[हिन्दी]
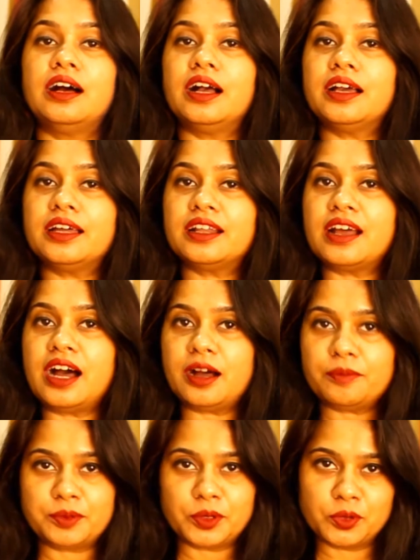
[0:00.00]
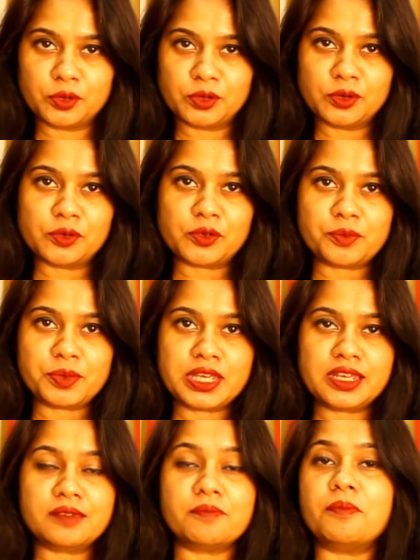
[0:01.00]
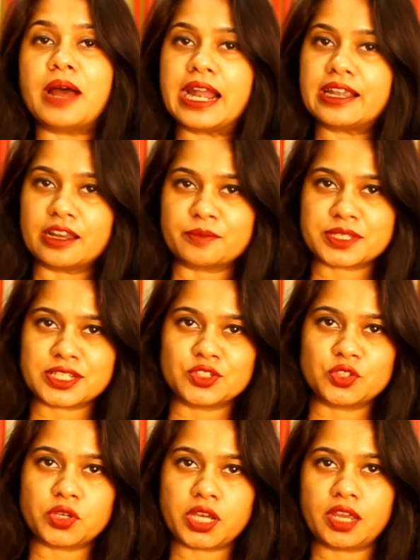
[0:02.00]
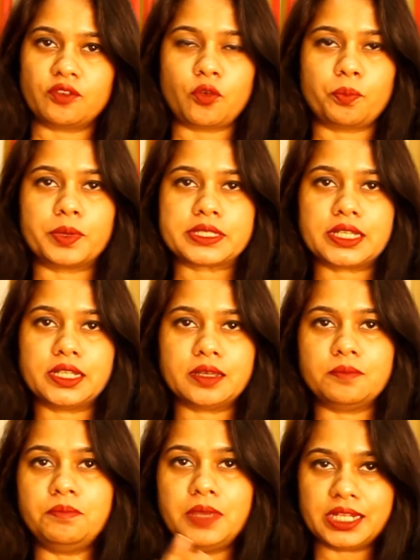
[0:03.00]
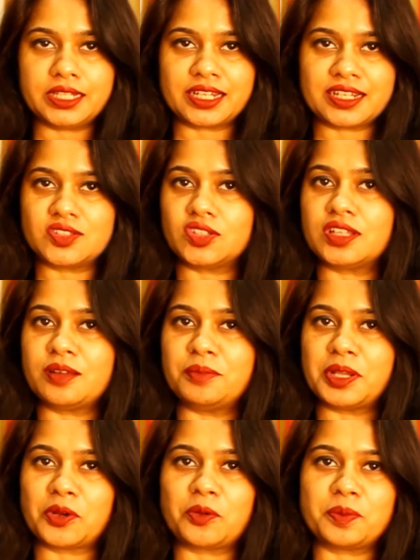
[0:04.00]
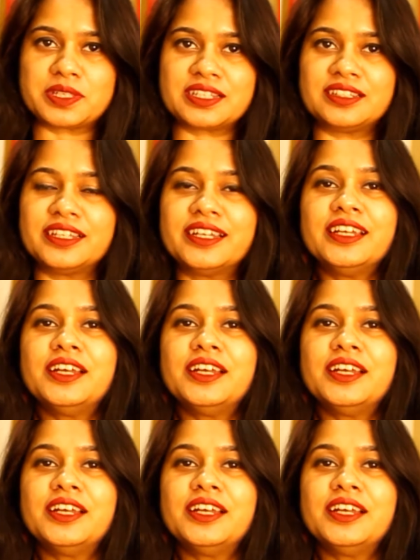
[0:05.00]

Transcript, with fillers: अगर आप लोगों को भी मैट लिपस्टिक जो है वो पसंद है मेरी तरह जितना मेरे को पसंद है